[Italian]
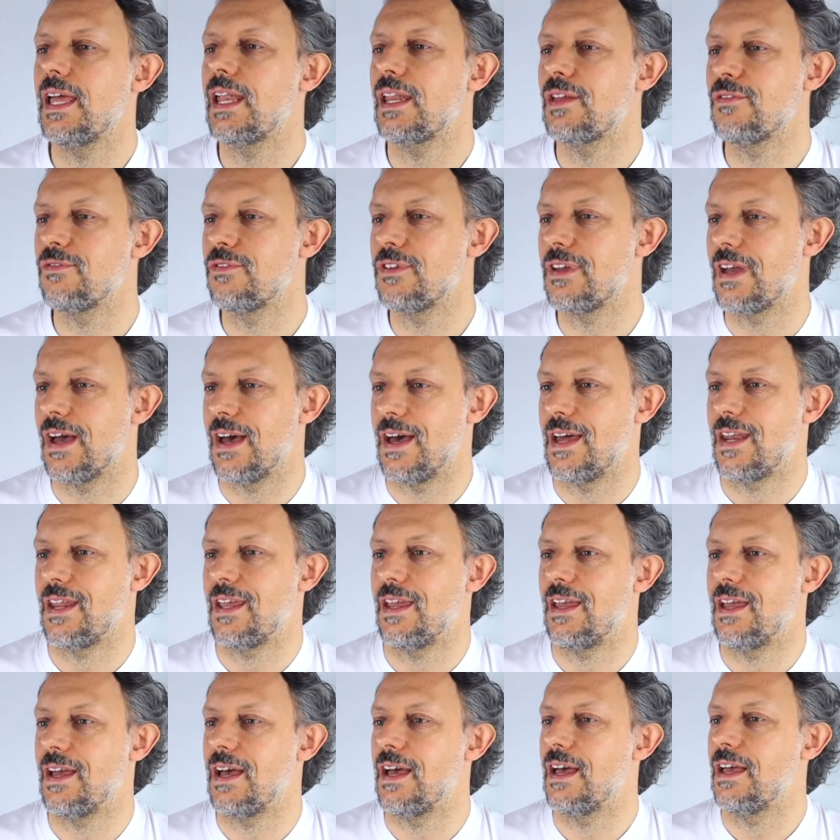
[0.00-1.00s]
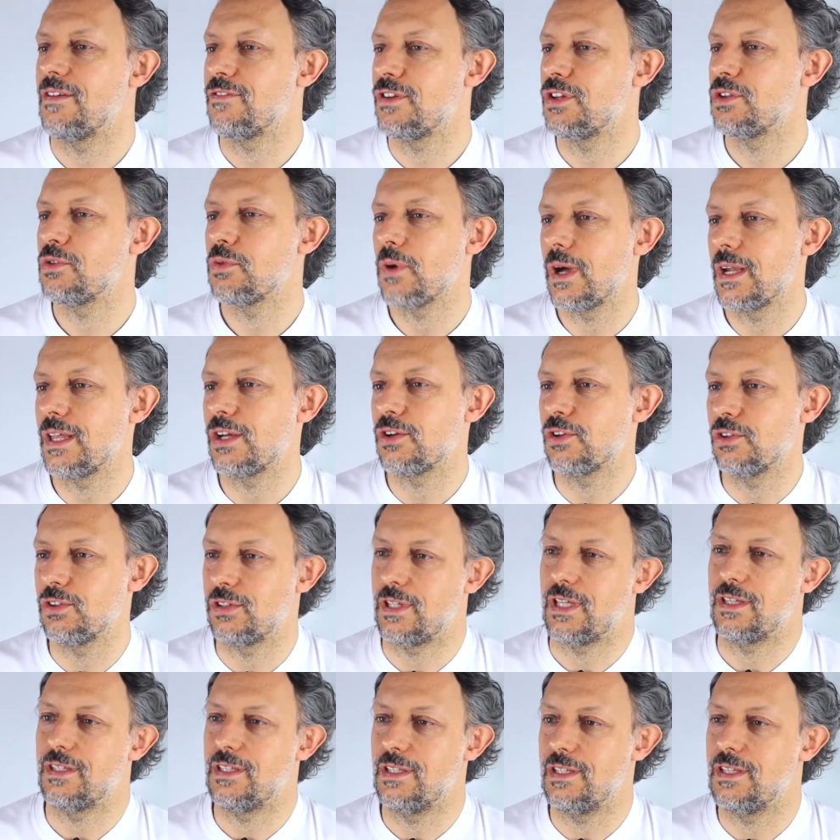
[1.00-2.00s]
e rinviare a eventuali
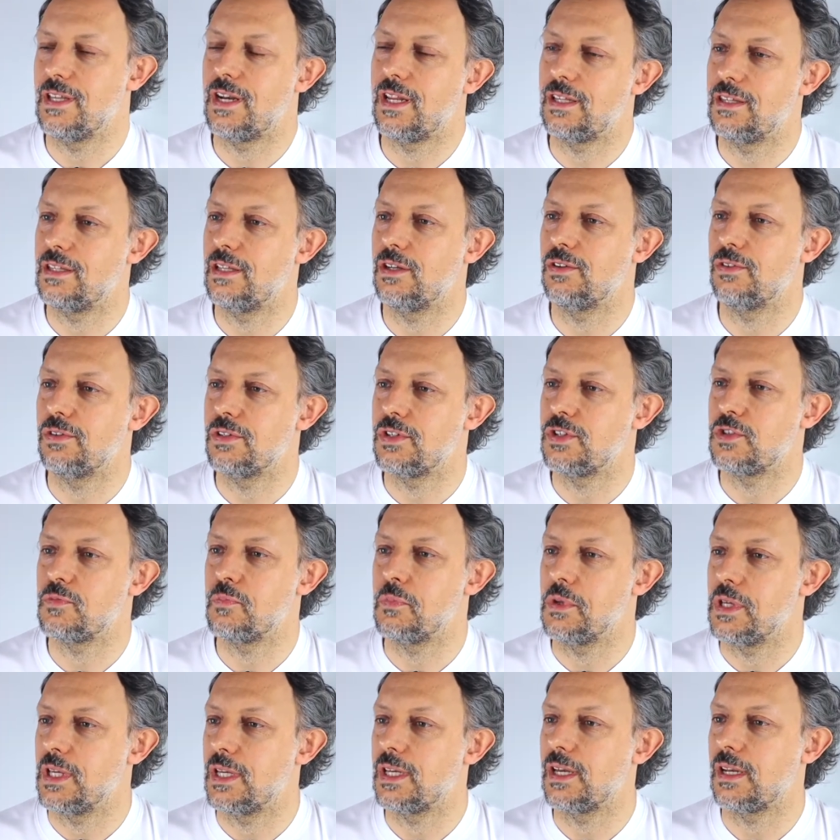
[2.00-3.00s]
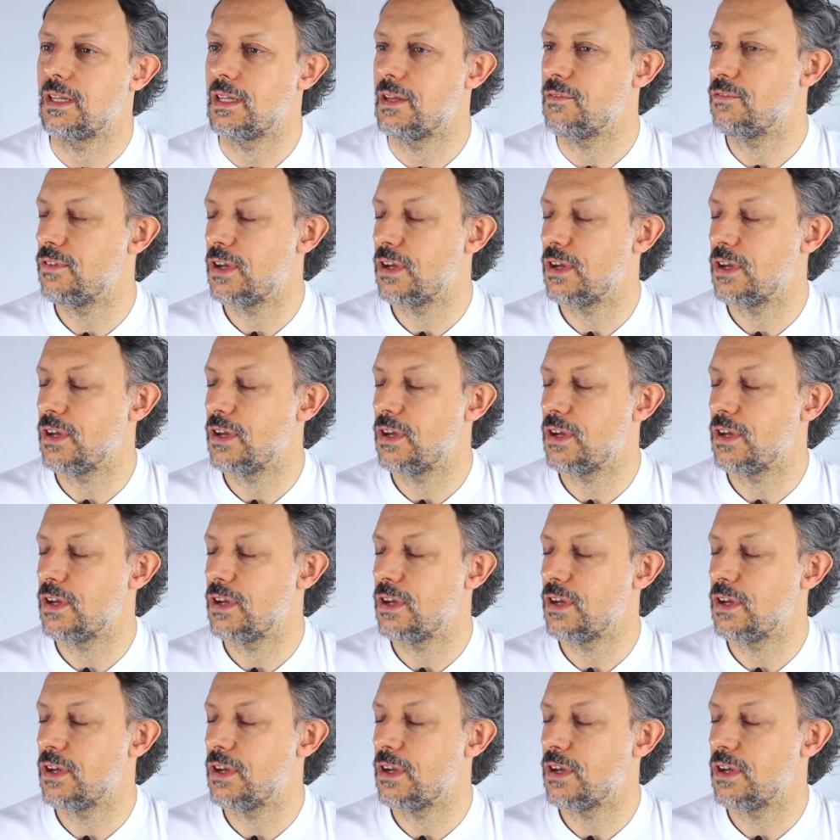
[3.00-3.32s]
contatti diretti con gli speaker.